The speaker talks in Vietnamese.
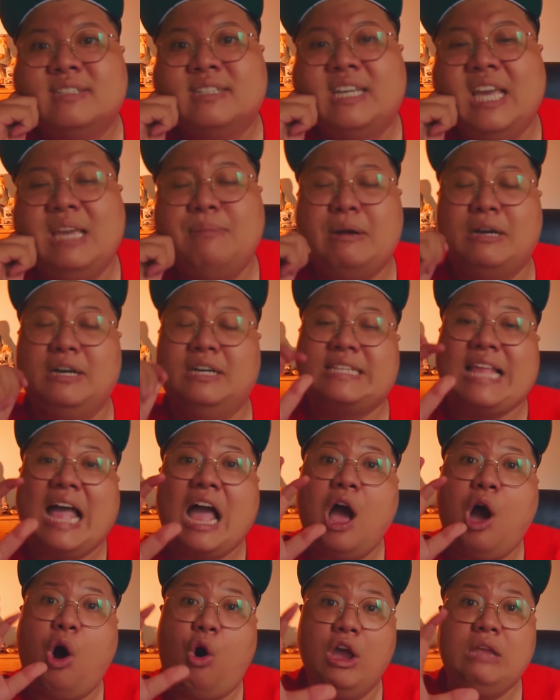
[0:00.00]
khi mà người ta
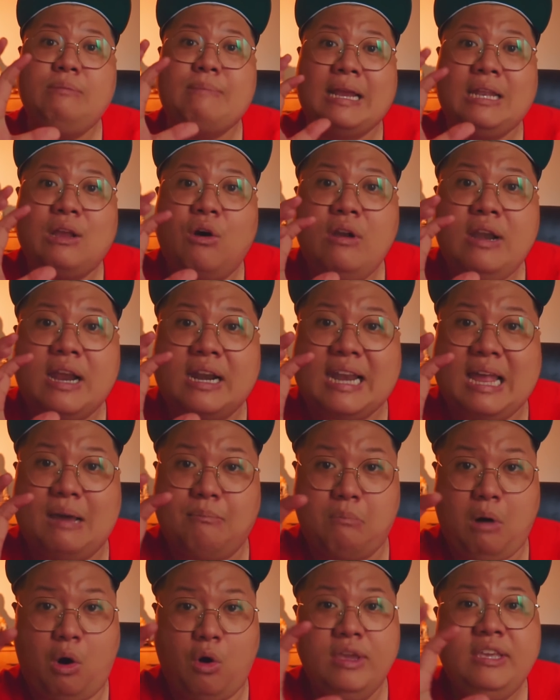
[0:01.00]
hỏi bà nói rằng là
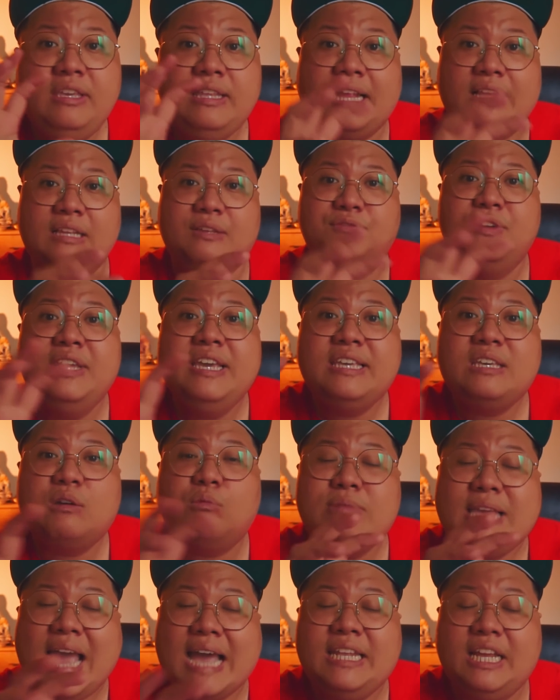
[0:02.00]
mỗi thành viên
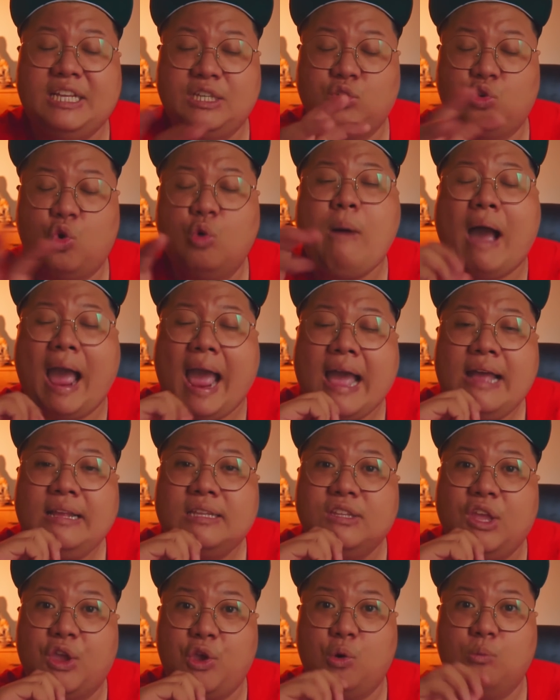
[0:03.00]
trong gia đình của bà
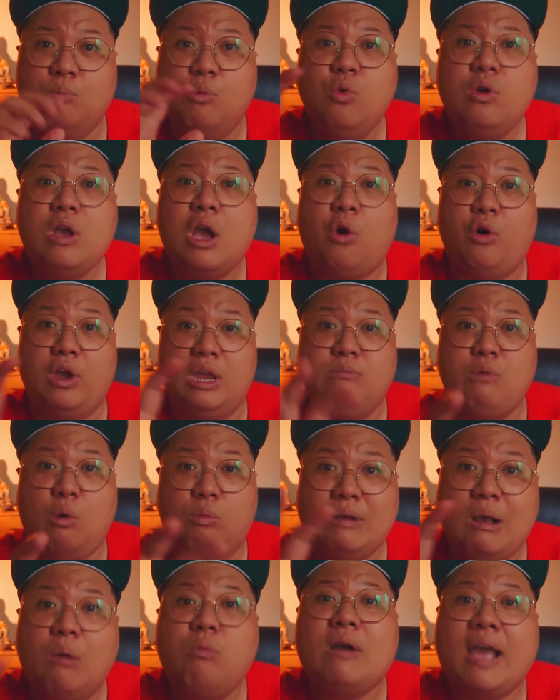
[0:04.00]
đều muốn ngồi ở một
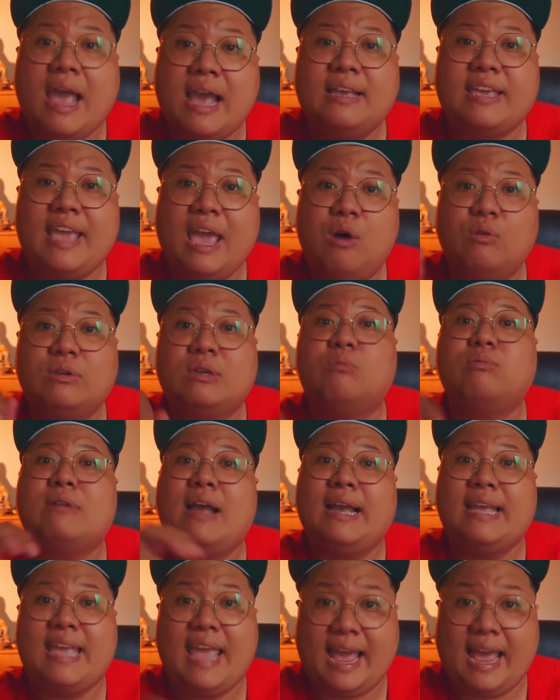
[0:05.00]
góc khác nhau trong
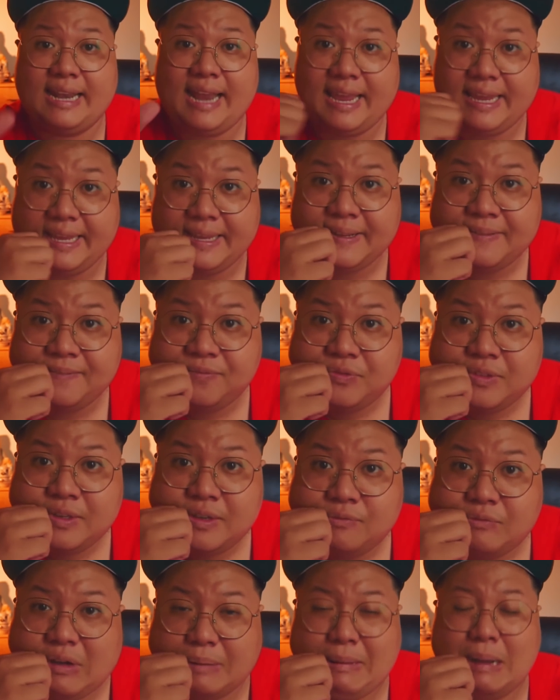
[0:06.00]
căn này
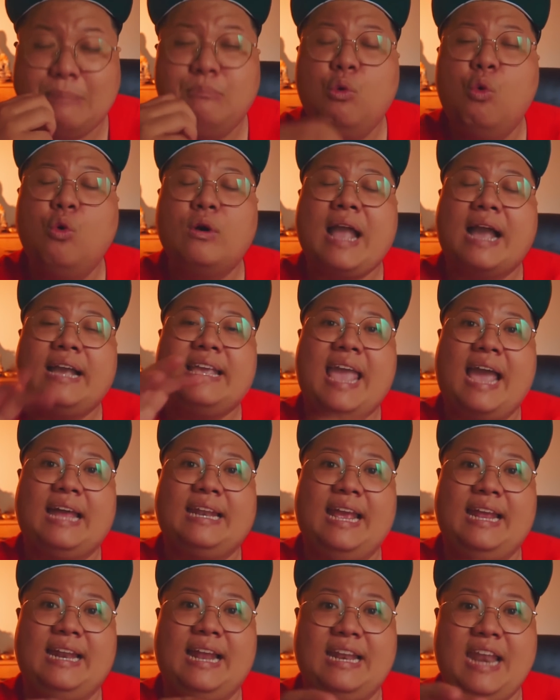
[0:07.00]
và bà mua căn nhà
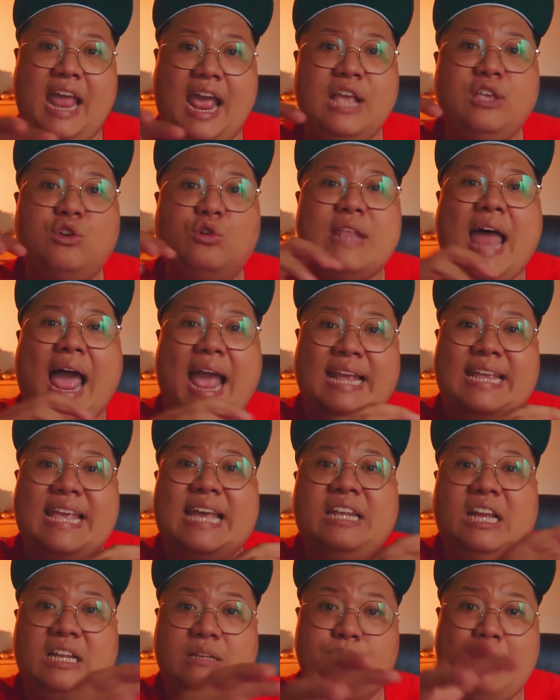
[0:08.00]
này là để cho đại
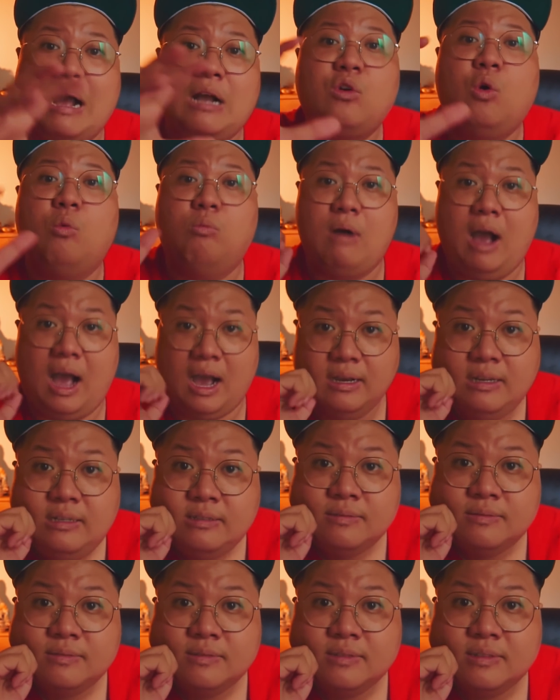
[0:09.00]
gia đình bà cùng ở
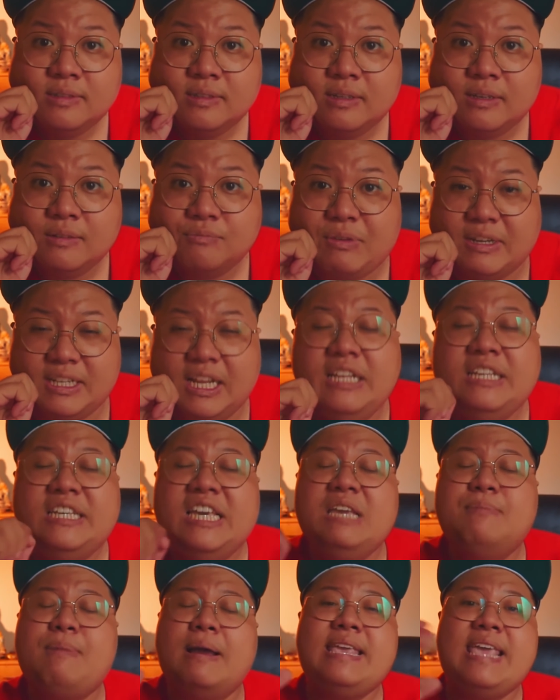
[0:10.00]
và đến
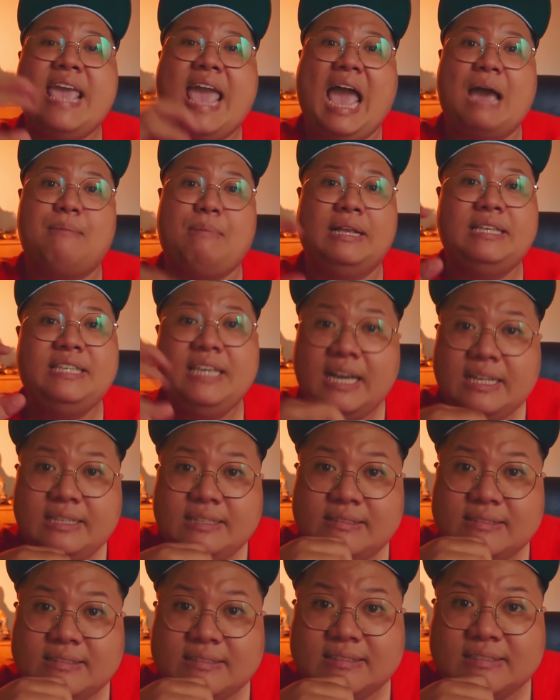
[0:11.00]
khi bà già bà
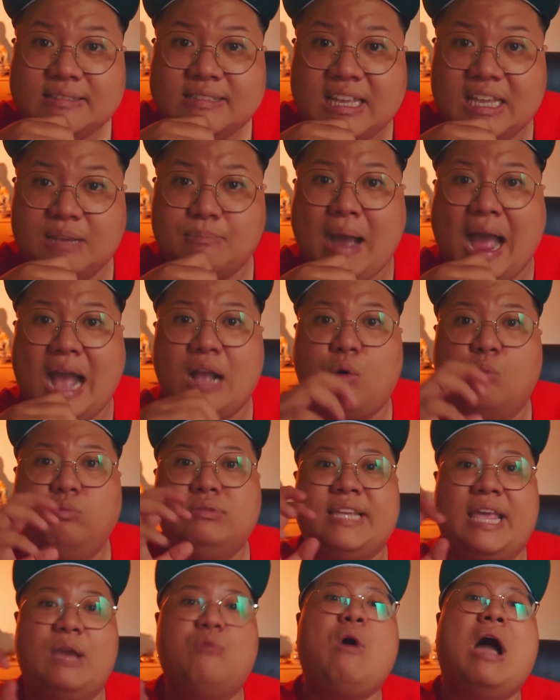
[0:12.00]
chết thì bà cũng
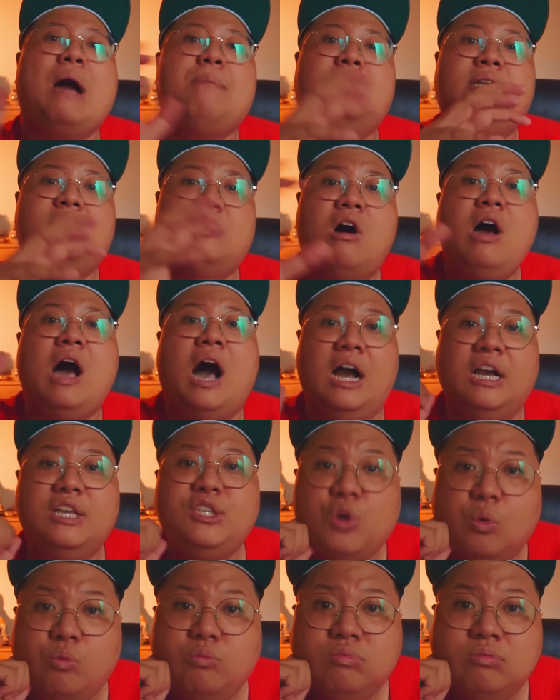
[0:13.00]
sẽ qua bên đó ở
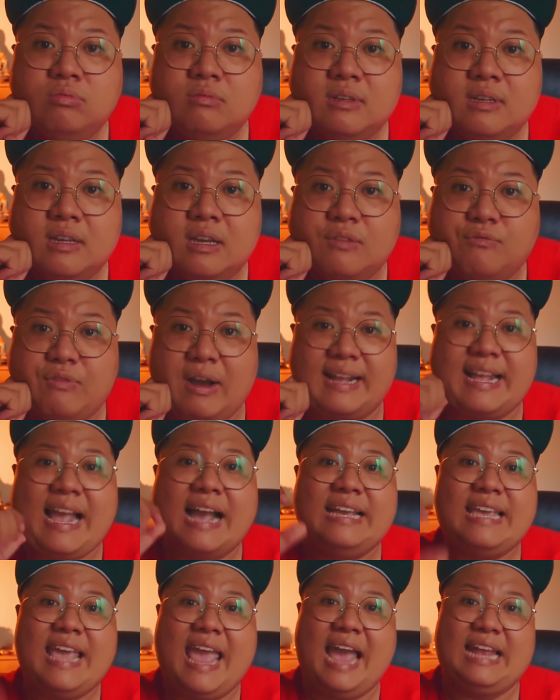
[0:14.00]
chung và
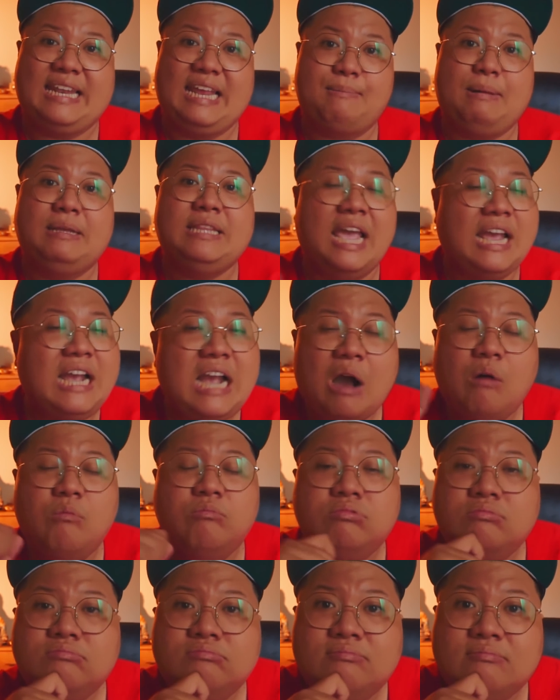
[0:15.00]
căn nhà này bà để
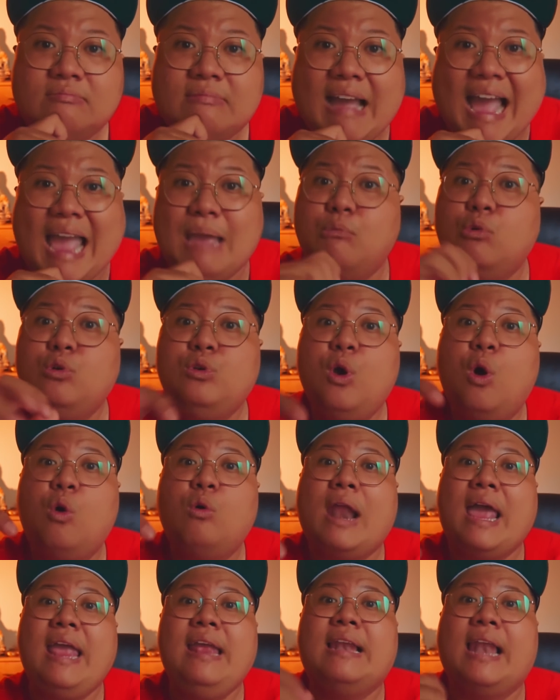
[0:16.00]
không ai muốn vô
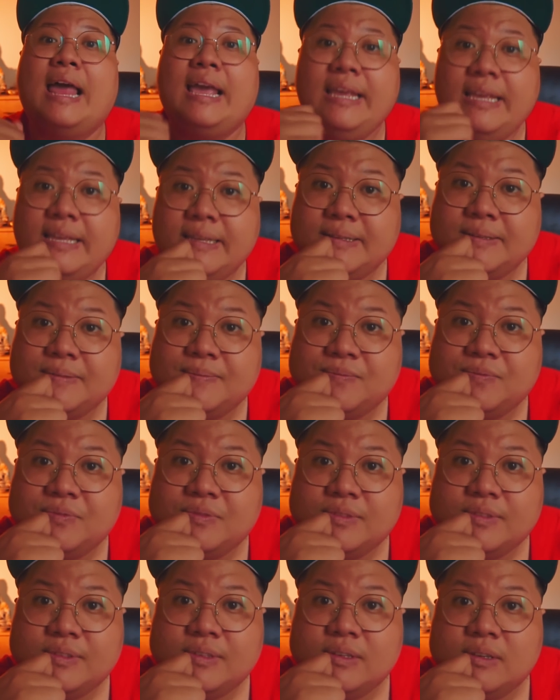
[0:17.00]
lấy thì lấy
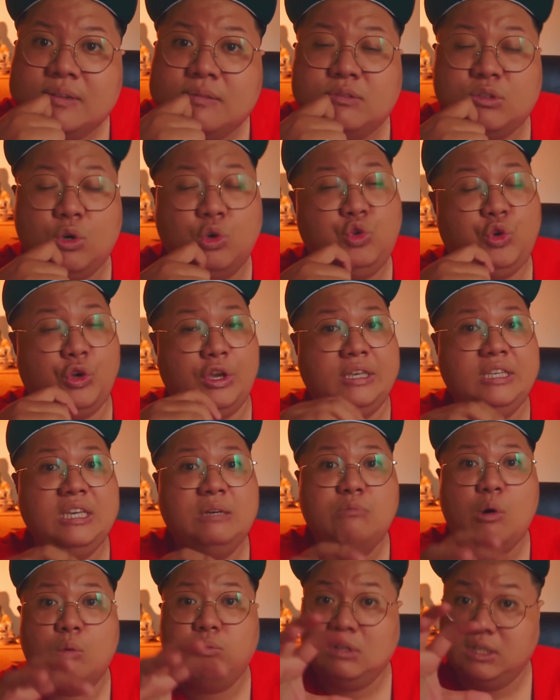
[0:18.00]
nói chuyện
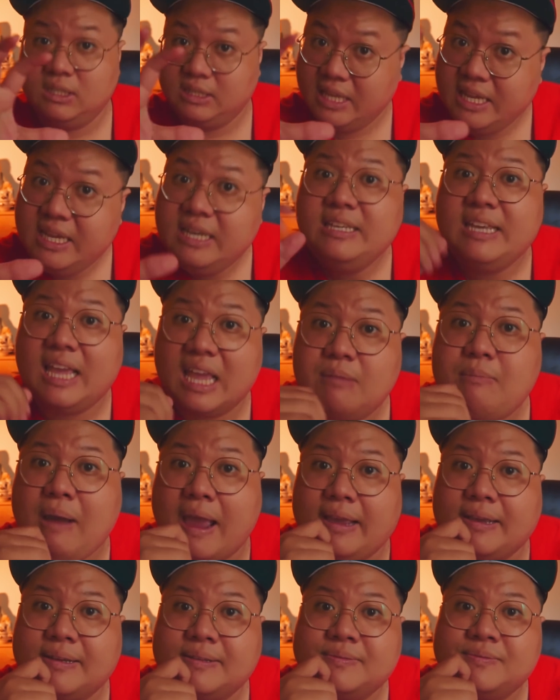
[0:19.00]
như một người điên vậy
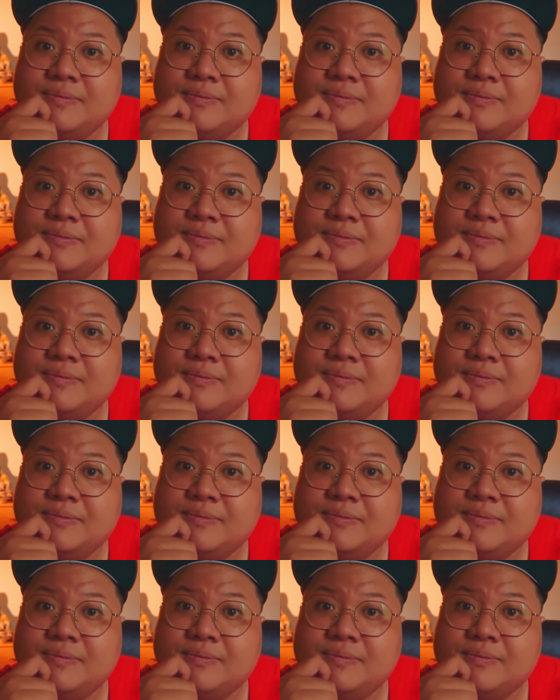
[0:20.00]
bạn